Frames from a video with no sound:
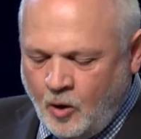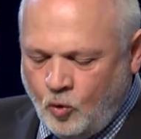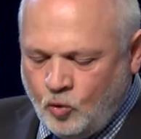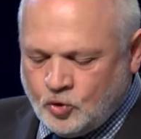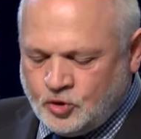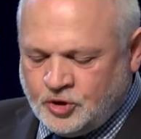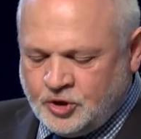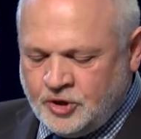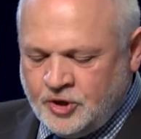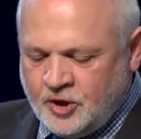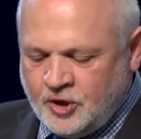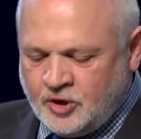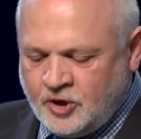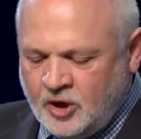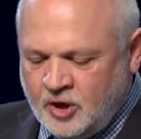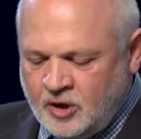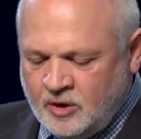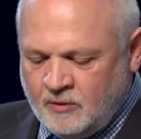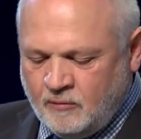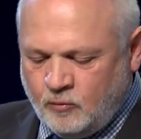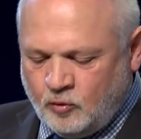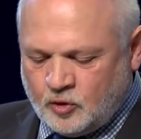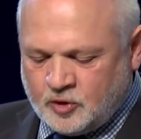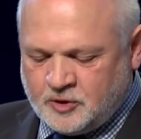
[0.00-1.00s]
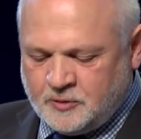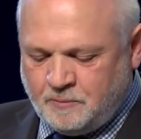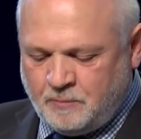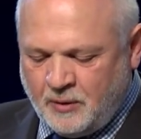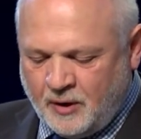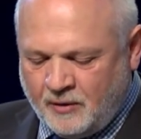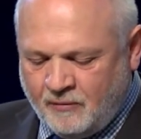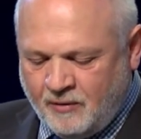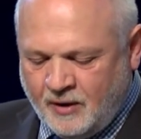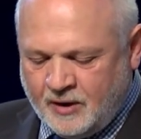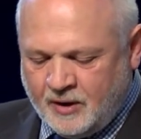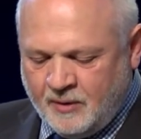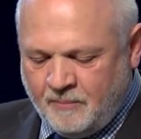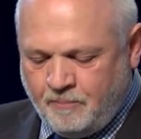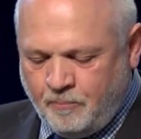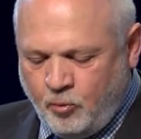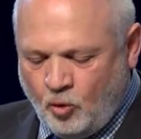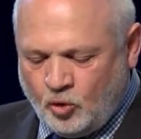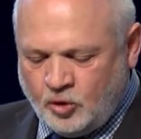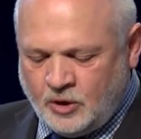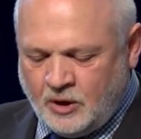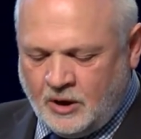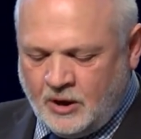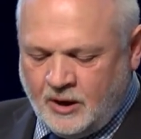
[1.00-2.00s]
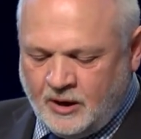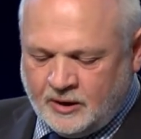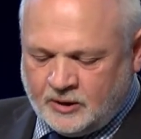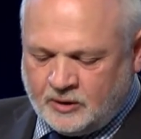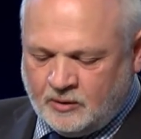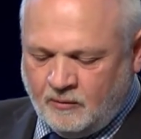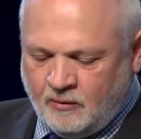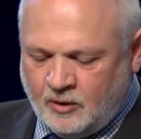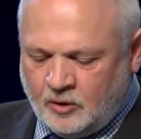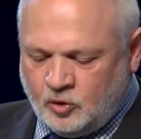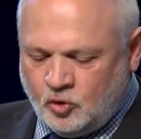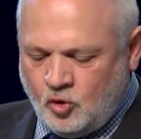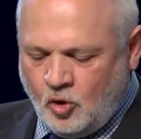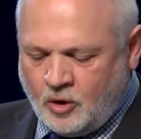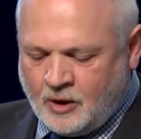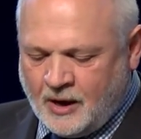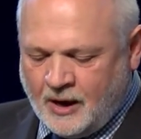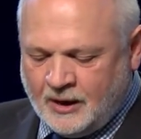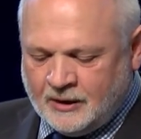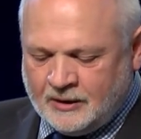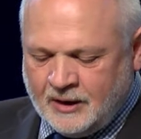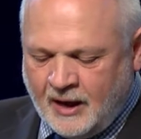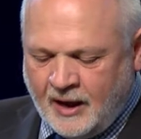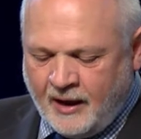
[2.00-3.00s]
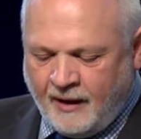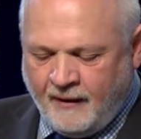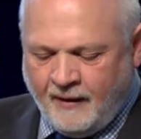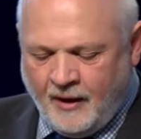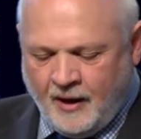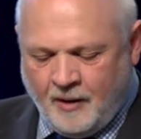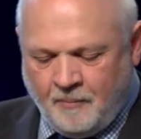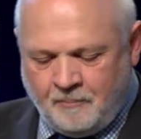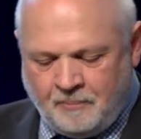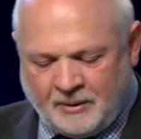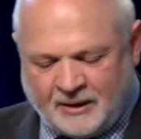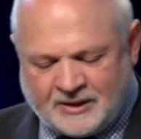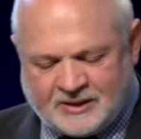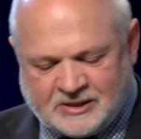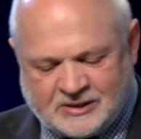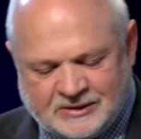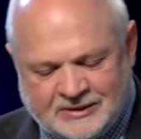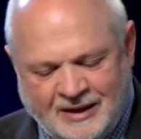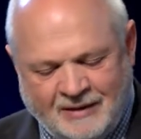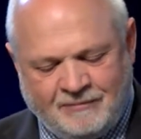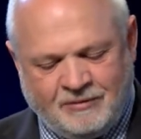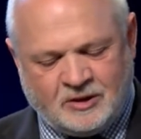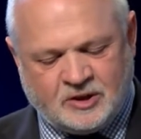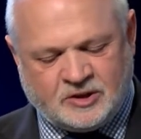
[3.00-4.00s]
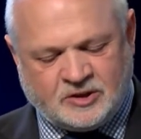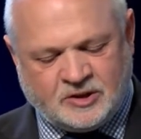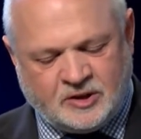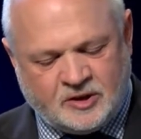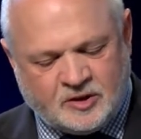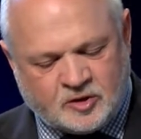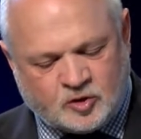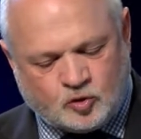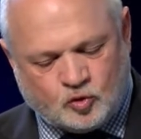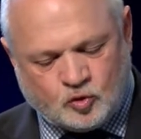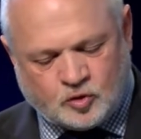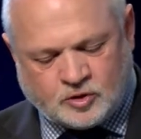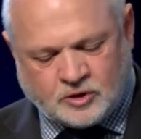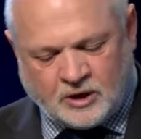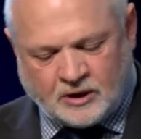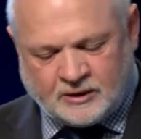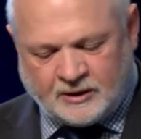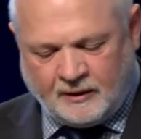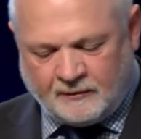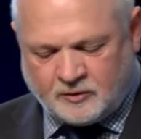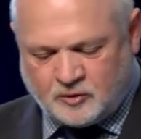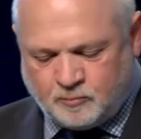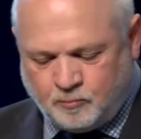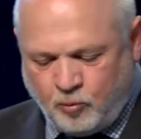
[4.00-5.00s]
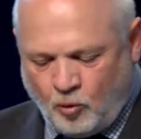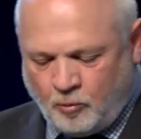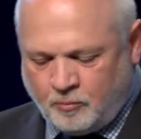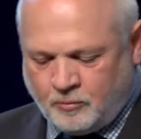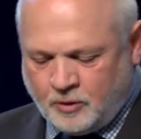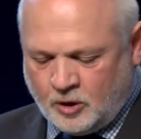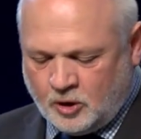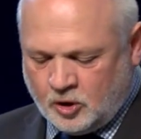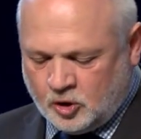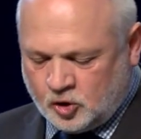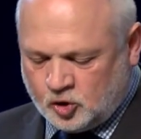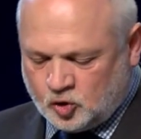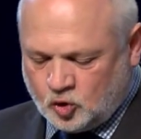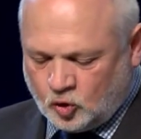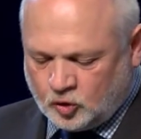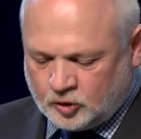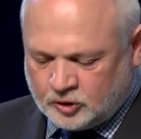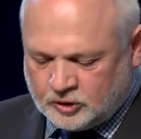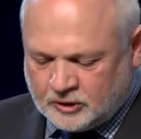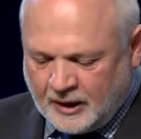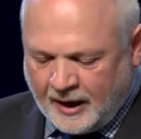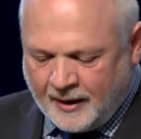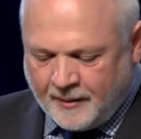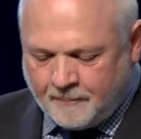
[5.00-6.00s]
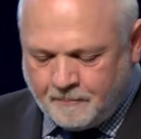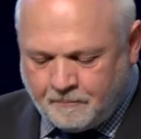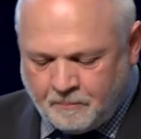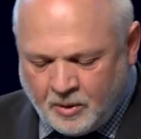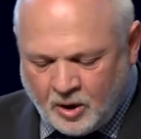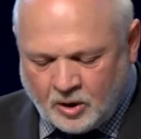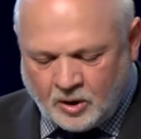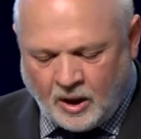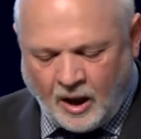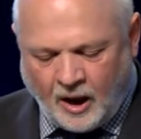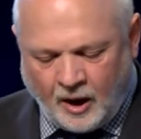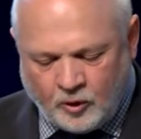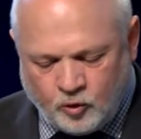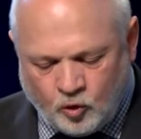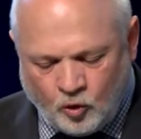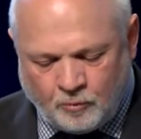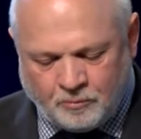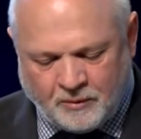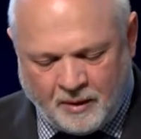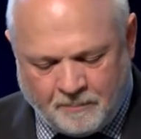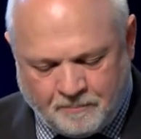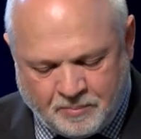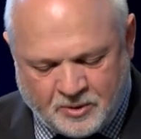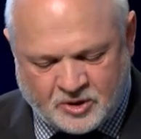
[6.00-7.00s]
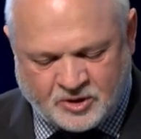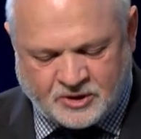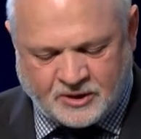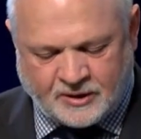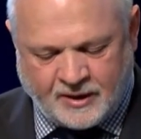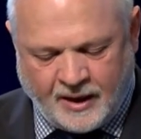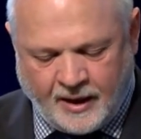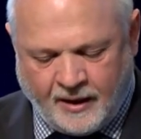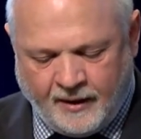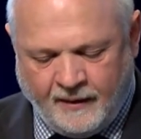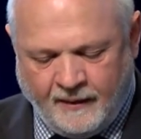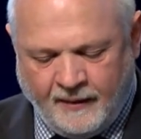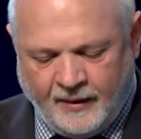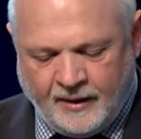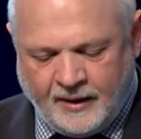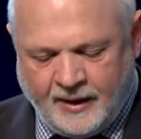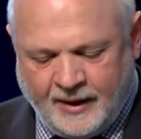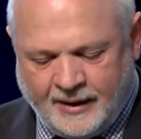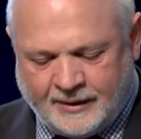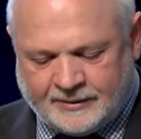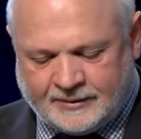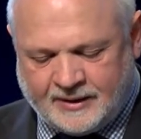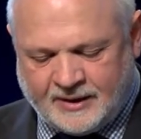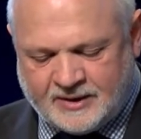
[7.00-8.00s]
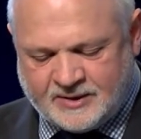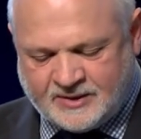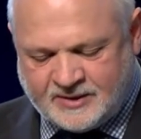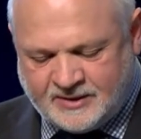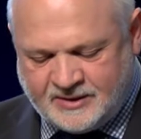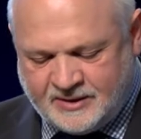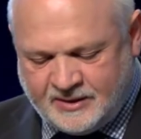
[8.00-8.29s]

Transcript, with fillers: Ученики его сперва не поняли этого, но когда прославился Иисус, тогда вспомнили, что так было о нем написано, и это,